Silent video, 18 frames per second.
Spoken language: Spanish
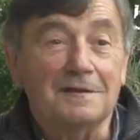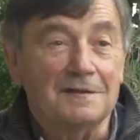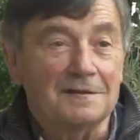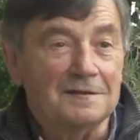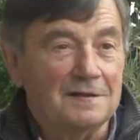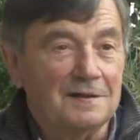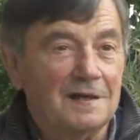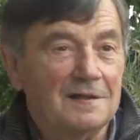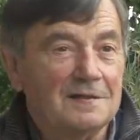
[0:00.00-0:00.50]

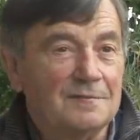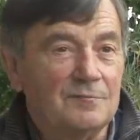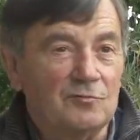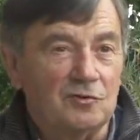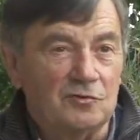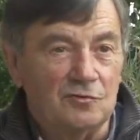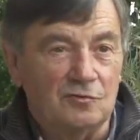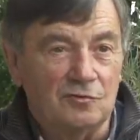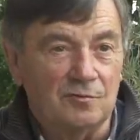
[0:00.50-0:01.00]
carreteras las hemos
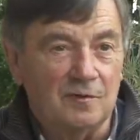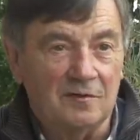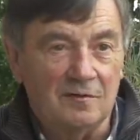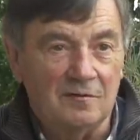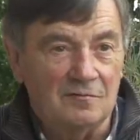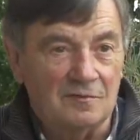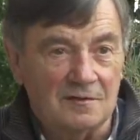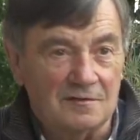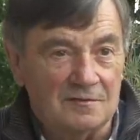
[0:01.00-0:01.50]
hecho los
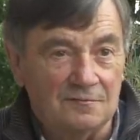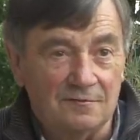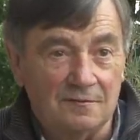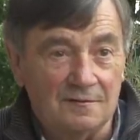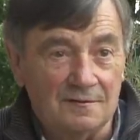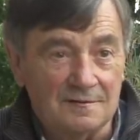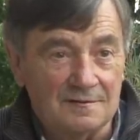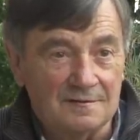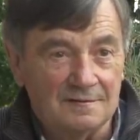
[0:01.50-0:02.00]
vecinos casi
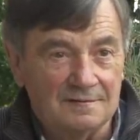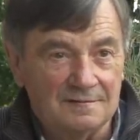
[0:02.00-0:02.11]
todas.